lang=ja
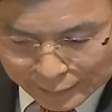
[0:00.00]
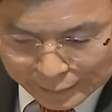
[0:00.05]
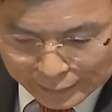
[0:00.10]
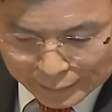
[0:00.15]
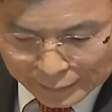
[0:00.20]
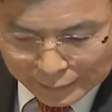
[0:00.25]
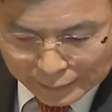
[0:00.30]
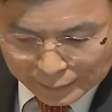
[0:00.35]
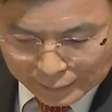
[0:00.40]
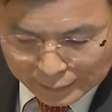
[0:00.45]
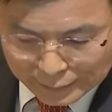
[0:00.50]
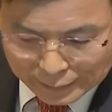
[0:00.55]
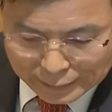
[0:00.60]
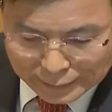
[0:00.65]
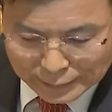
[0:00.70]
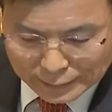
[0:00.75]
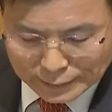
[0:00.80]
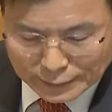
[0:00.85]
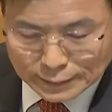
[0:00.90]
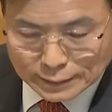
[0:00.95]

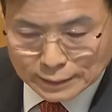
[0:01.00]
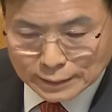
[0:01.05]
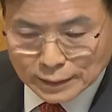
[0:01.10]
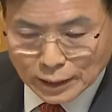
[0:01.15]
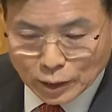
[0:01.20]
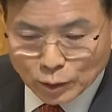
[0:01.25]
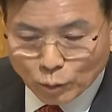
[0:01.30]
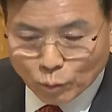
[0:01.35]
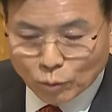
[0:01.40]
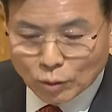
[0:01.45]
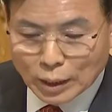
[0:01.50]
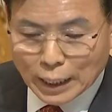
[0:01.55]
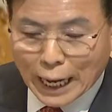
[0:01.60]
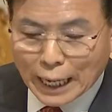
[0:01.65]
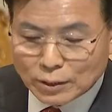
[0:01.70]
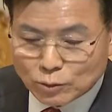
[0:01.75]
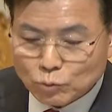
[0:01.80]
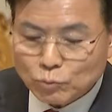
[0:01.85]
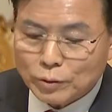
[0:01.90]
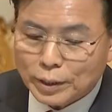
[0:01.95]
えー、フンスク様を
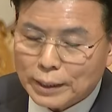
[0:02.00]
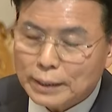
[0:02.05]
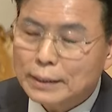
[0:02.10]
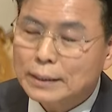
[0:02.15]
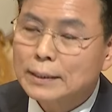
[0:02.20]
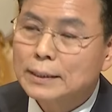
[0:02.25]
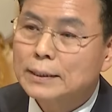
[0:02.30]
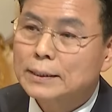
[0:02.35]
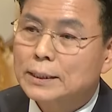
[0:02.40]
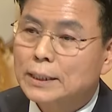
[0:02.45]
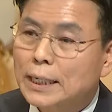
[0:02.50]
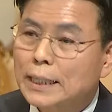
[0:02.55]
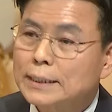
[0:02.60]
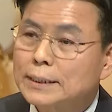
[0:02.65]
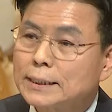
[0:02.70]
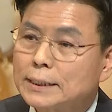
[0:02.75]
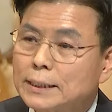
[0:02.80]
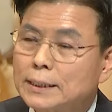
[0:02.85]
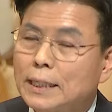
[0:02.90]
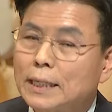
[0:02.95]
どのように説
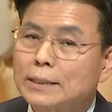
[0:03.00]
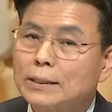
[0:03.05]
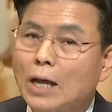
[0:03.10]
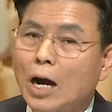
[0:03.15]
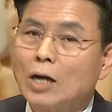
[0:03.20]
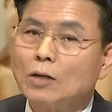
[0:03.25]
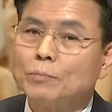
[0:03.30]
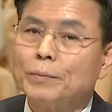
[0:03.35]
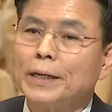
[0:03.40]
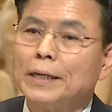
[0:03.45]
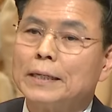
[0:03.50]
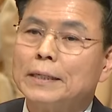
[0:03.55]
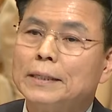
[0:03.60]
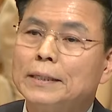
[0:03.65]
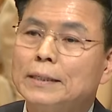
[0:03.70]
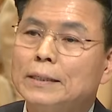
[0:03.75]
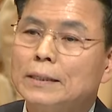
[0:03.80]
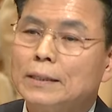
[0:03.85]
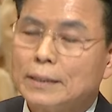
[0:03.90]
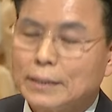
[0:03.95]
得したら
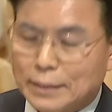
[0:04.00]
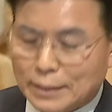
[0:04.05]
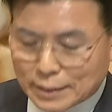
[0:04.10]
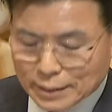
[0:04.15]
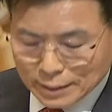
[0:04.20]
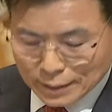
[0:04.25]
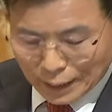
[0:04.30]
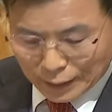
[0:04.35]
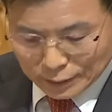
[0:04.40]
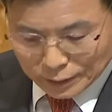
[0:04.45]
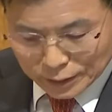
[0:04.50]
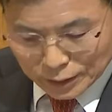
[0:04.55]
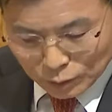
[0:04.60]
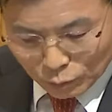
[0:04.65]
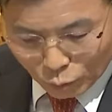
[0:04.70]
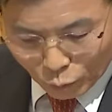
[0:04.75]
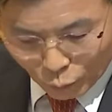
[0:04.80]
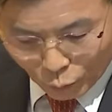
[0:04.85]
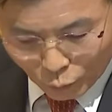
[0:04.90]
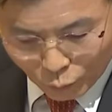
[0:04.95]
いいだろうか
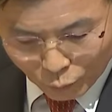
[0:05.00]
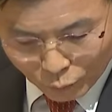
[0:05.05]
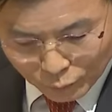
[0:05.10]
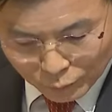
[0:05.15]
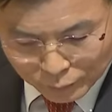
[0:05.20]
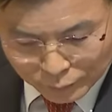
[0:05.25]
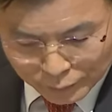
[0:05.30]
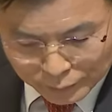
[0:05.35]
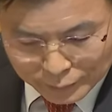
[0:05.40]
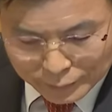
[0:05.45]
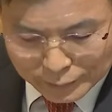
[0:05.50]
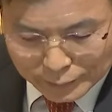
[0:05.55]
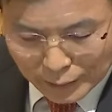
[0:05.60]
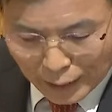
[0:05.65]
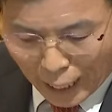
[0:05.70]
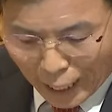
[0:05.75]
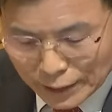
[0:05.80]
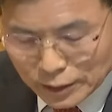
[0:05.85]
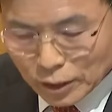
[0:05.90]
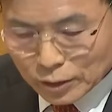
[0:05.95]
と家族
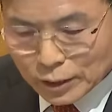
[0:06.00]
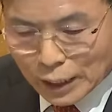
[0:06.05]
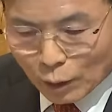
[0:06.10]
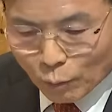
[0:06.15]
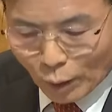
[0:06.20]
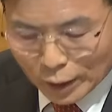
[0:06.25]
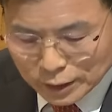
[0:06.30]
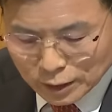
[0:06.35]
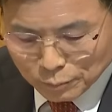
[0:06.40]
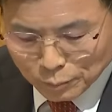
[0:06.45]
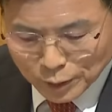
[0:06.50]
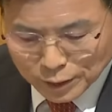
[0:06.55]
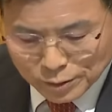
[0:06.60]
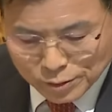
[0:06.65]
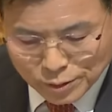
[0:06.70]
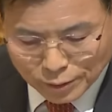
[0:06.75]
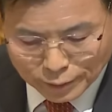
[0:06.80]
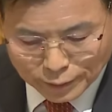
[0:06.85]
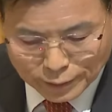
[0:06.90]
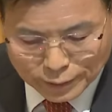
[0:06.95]
で相
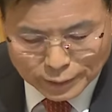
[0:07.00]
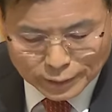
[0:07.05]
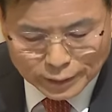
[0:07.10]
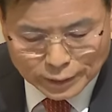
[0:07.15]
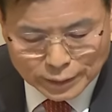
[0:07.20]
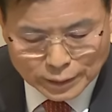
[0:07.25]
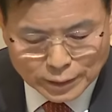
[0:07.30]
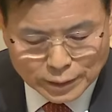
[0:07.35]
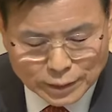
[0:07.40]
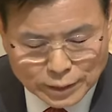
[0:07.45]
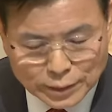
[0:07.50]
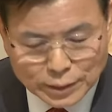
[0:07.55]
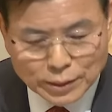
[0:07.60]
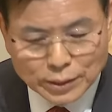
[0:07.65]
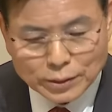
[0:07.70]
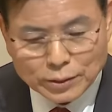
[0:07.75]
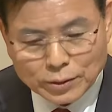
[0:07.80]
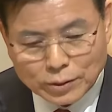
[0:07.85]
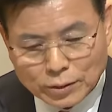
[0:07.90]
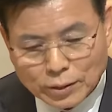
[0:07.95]
談した内容
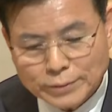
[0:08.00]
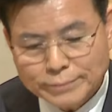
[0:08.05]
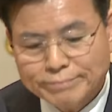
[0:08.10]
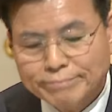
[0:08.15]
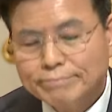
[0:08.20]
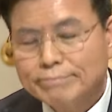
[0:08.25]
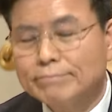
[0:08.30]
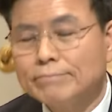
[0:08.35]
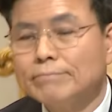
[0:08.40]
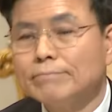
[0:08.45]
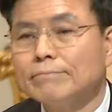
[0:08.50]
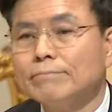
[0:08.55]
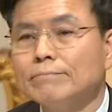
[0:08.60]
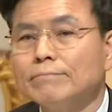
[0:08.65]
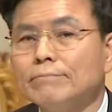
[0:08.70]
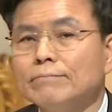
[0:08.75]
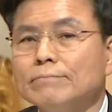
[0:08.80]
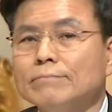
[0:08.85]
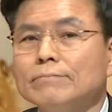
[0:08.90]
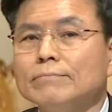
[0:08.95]
をがあったこ
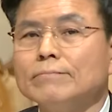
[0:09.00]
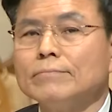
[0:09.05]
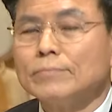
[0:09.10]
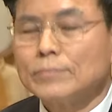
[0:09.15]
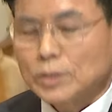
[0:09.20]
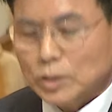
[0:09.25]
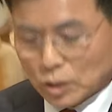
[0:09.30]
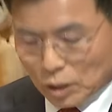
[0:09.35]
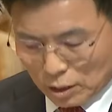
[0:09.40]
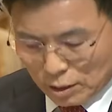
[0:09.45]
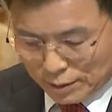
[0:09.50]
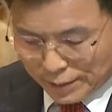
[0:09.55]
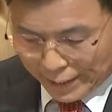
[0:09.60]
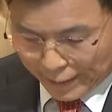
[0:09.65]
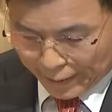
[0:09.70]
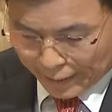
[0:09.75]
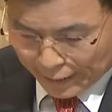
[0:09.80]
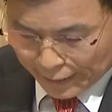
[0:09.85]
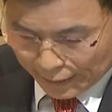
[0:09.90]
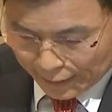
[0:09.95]
とをフンスク
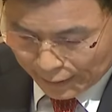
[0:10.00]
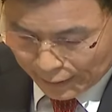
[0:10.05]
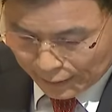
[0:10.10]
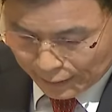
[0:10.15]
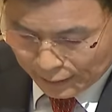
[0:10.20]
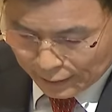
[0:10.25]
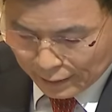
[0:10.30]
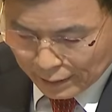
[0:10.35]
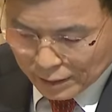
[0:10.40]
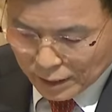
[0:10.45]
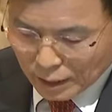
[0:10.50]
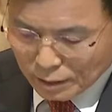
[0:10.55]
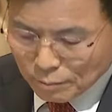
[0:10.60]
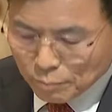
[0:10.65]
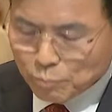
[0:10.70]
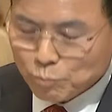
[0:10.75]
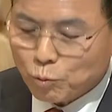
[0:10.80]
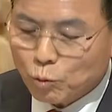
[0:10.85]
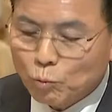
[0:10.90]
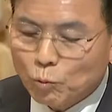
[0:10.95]
様が後になって知
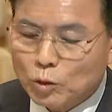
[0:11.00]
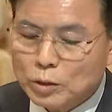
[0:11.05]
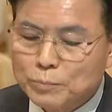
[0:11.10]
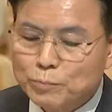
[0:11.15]
り